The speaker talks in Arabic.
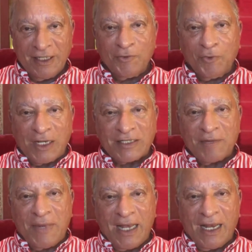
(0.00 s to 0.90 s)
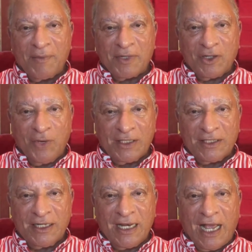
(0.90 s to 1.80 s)
وصل بقى الامر
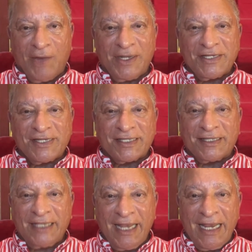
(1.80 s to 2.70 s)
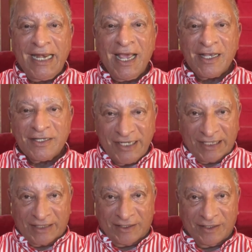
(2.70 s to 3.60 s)
دلوقتي انها حوالي 60
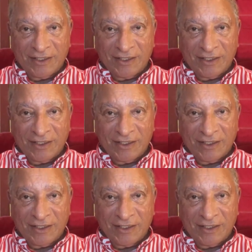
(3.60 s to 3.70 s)
سنت